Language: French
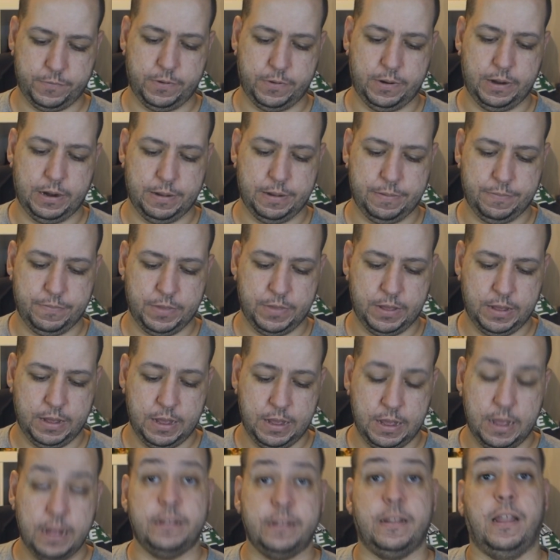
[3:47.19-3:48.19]
Voilà.
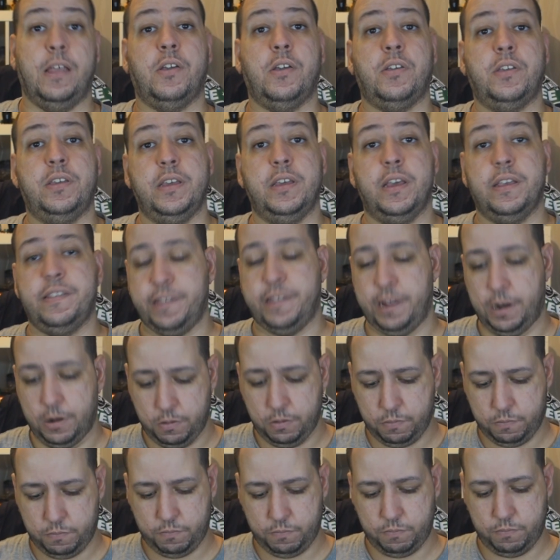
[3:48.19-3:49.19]
D'ailleurs, qui est
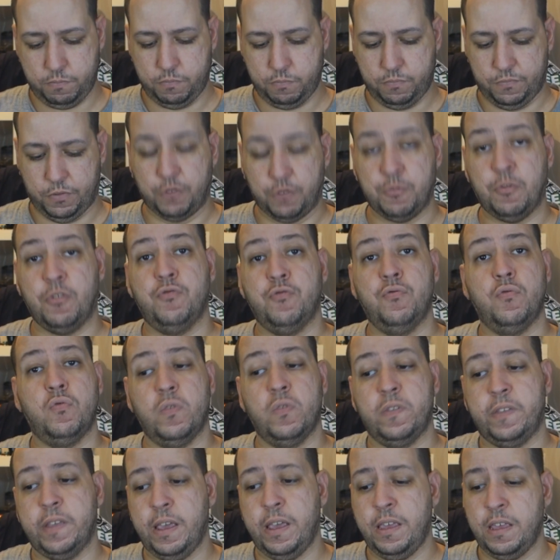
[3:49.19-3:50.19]
excellent. Franchement, je vous
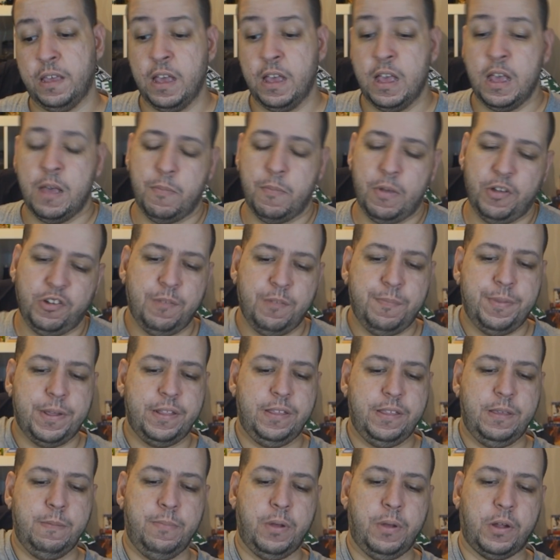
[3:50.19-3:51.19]
conseille. Moi, j'aime
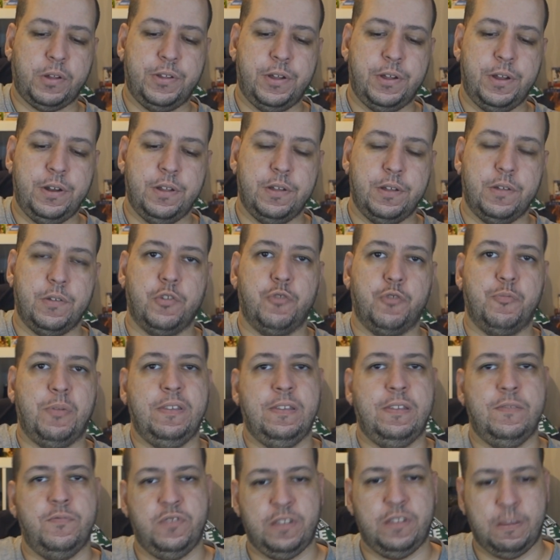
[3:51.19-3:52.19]
bien Tim Burton. Je sais
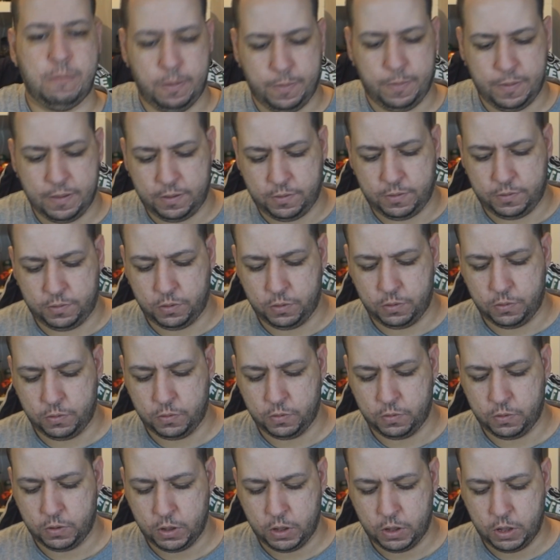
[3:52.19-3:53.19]
pas si vous aimez bien
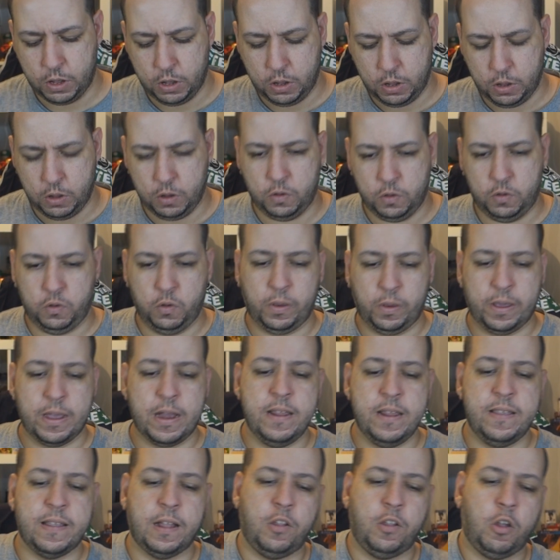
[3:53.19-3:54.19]
ce, ce
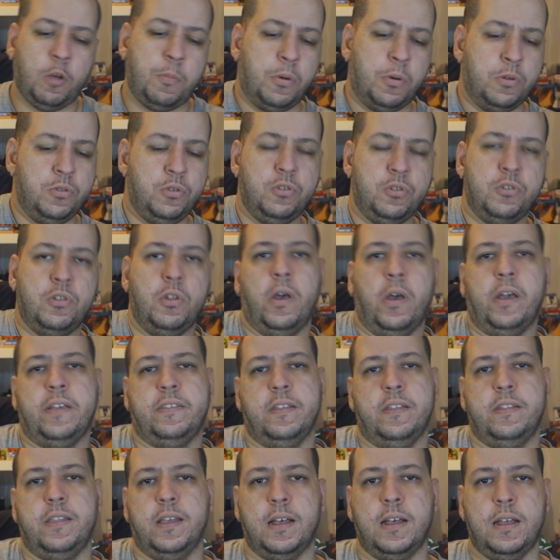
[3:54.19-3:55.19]
réalisateur, producteur,
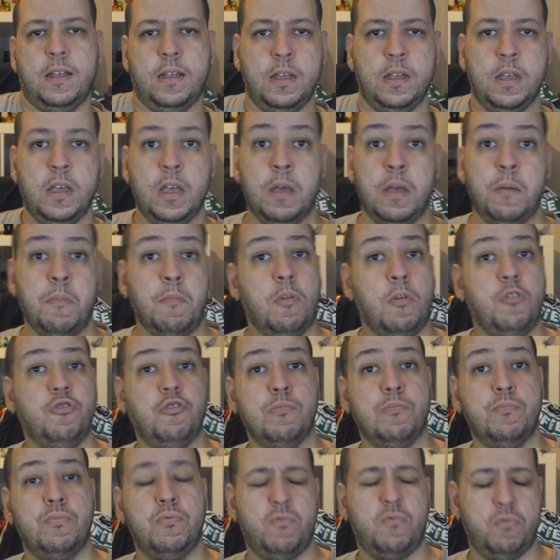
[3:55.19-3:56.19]
etc. Moi,
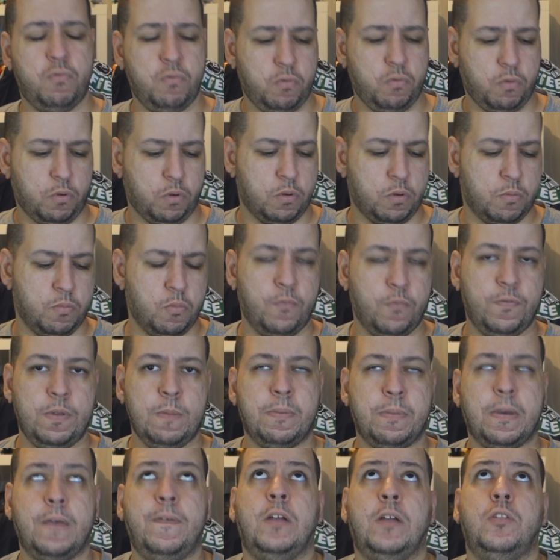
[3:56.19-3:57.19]
j'aime beaucoup. Mon
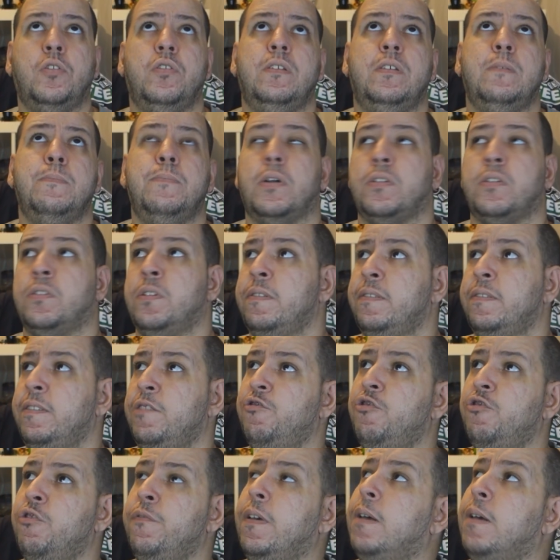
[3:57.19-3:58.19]
film préféré de Tim Burton,
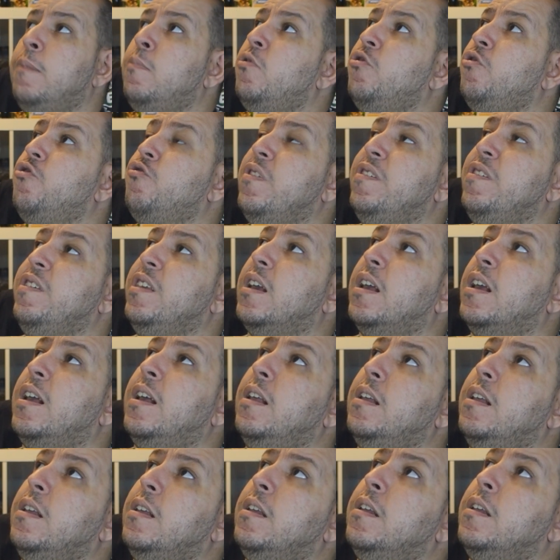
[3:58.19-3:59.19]
si je devais vraiment en choisir
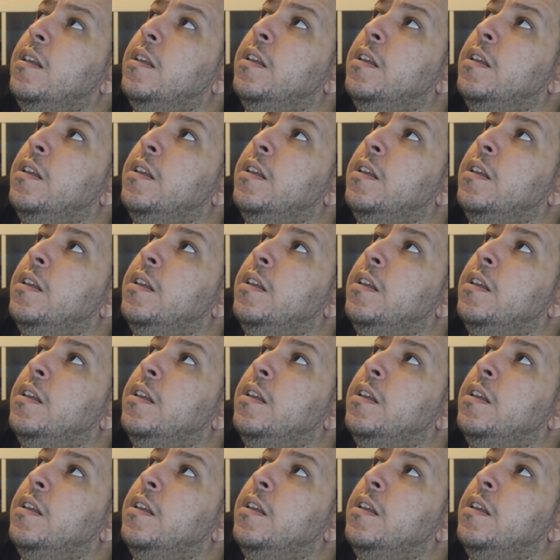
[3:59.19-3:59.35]
un,